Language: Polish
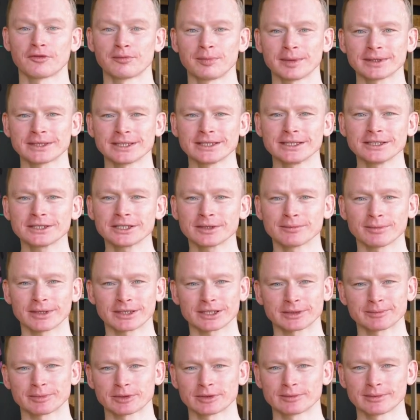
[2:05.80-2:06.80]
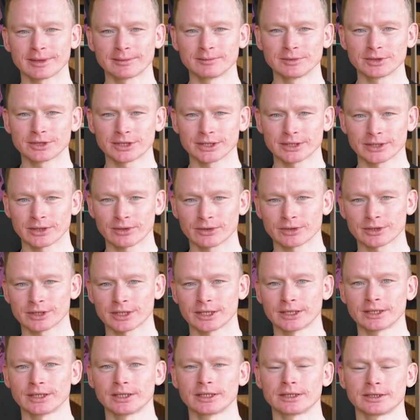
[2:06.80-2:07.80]
PGS-ie bardzo podoba mi się to,
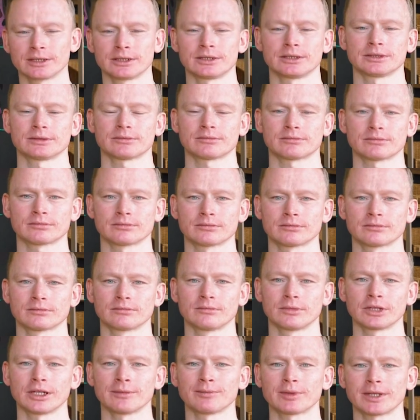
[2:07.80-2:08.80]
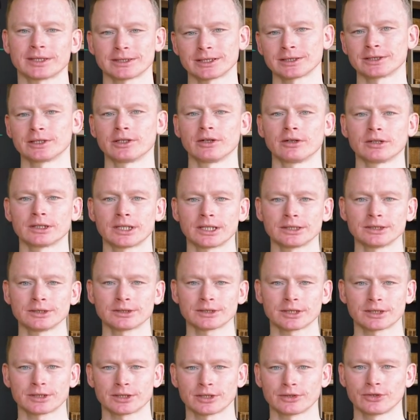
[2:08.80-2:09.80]
że e, moja praca nie
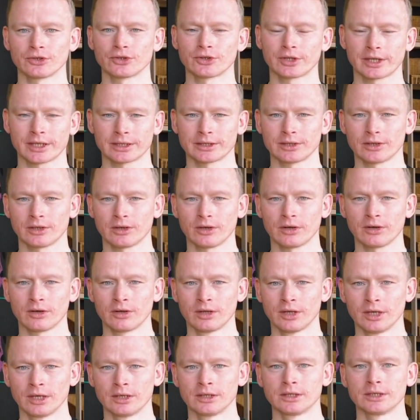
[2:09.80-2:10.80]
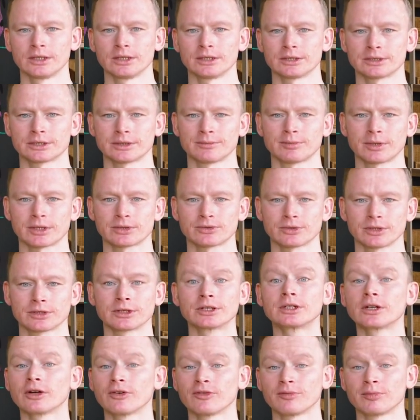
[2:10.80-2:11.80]
ogranicza się do tego, że pracuję
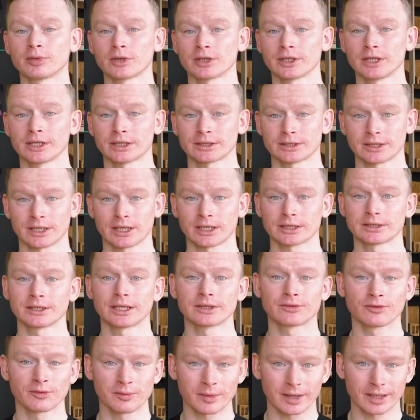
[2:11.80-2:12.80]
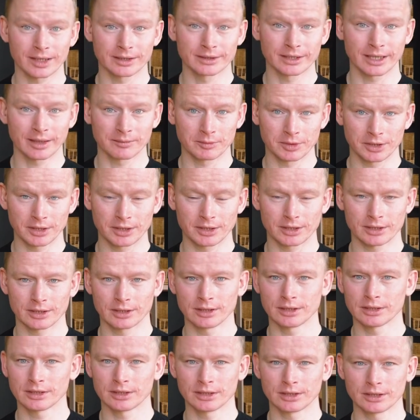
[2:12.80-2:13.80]
tylko w projektach nad wymaganiami
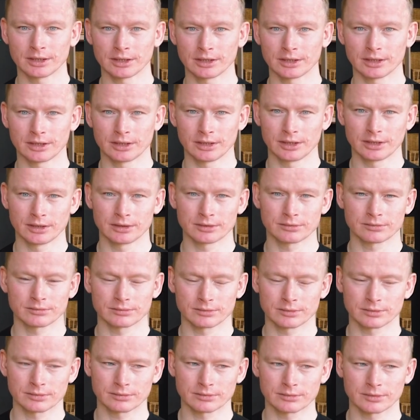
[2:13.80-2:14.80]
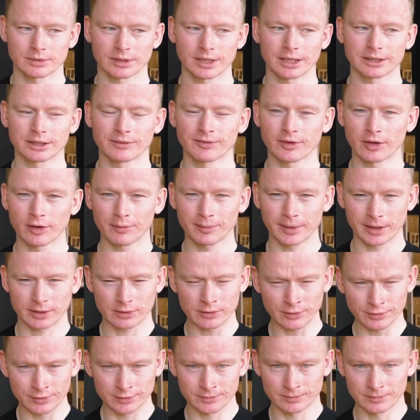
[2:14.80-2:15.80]
e, dla
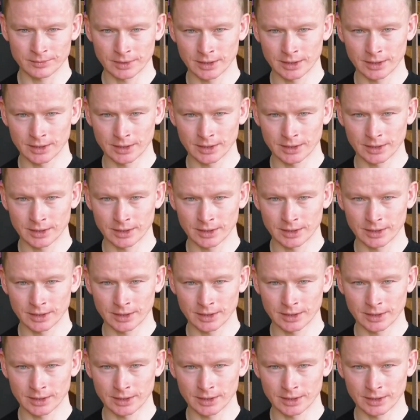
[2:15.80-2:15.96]
deweloperów,